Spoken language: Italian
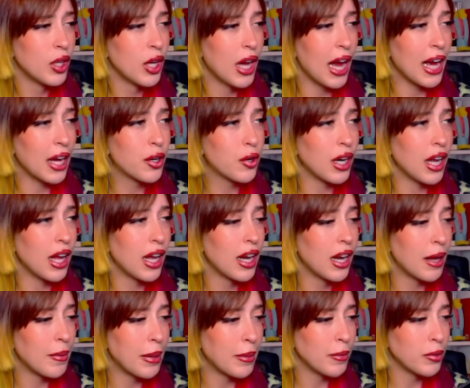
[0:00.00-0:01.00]
Eccola,
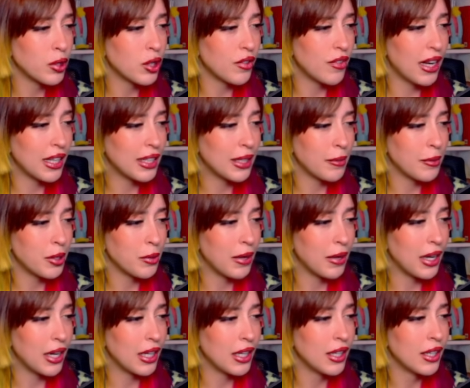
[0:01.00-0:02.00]
l'abbiamo trovata, meno
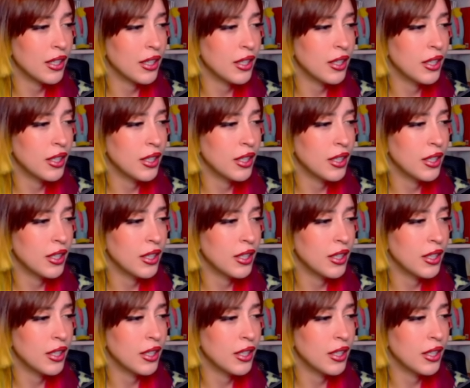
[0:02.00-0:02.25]
male.